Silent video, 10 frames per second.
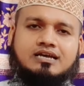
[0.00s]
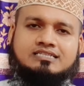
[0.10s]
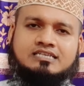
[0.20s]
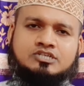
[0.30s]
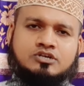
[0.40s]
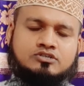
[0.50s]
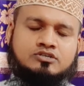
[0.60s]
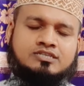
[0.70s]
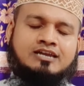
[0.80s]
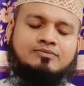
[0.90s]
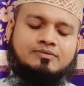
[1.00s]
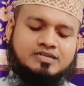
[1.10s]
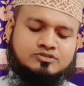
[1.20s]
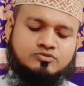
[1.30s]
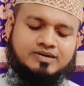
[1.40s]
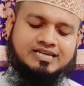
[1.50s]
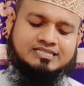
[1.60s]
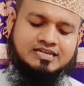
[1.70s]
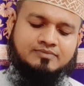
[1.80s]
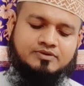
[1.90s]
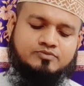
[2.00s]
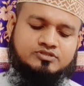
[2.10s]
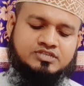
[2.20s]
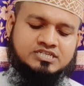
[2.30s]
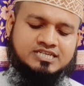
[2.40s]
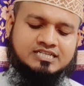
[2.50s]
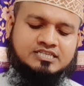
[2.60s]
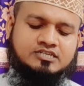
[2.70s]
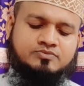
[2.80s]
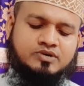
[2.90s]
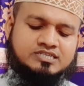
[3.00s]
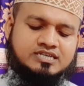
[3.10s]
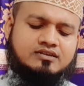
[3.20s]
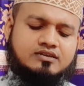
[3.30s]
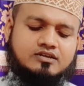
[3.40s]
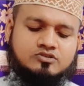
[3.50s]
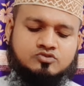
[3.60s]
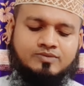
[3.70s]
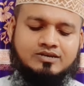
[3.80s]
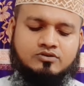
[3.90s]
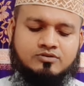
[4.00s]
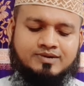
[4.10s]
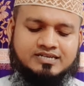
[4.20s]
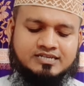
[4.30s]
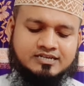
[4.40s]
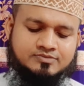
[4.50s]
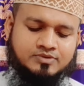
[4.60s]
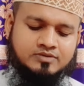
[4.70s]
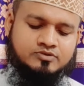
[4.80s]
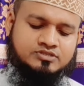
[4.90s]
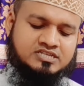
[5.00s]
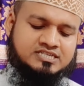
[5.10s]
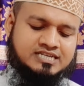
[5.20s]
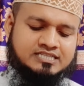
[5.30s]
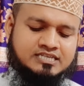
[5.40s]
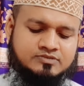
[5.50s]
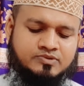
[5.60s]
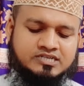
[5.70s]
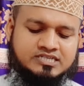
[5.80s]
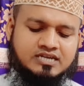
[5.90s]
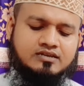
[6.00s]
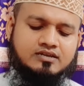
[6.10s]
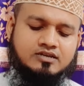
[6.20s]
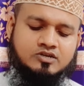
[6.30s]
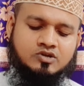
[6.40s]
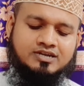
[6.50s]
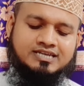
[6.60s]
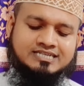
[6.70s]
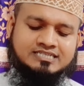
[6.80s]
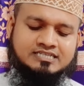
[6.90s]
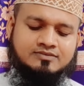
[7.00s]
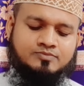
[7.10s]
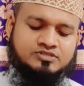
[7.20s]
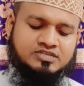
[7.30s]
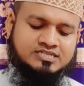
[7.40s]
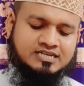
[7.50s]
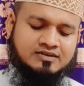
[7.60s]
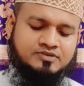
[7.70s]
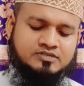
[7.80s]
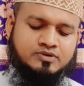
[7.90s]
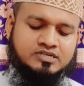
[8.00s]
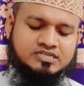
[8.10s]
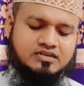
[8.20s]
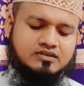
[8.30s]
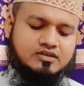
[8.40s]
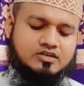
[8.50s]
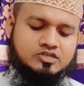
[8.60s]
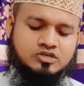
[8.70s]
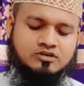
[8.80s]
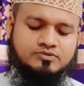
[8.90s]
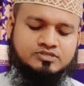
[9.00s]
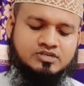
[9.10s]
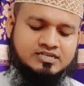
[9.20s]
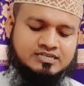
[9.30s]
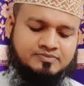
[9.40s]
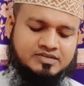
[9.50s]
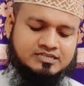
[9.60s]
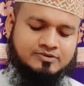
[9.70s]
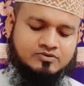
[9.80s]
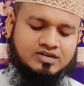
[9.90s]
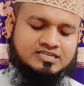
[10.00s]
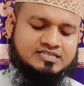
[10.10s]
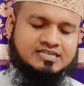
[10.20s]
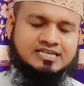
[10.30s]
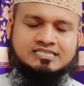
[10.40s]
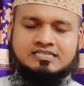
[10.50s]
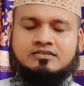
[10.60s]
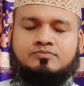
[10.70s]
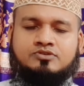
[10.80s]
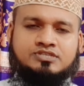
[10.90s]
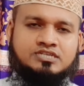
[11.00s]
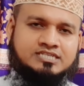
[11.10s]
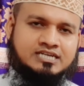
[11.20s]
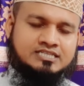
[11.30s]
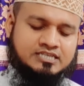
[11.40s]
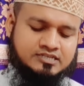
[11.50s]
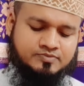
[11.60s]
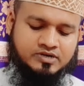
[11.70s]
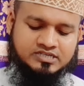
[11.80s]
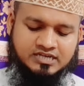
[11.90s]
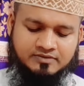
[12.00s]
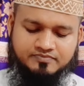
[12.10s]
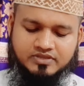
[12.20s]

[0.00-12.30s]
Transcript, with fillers: আজকে সংযুক্ত আরব আমিরা দুবার এক দ্রামে বত্রিশ টাকা তিরিশ পয়সা দুবাই লুলু মানে ট্রান্সফার বত্রিশ টাকা তিরিশ পয়সা লরি এক্সচেঞ্জে বত্রিশ টাকা বিশ পয়সা সর্বোচ্চ রেটটা পেয়ে যাবেন ওয়াল স্ট্রিট এক্সচেঞ্জে বত্রিশ টাকা তিরিশ পয়সা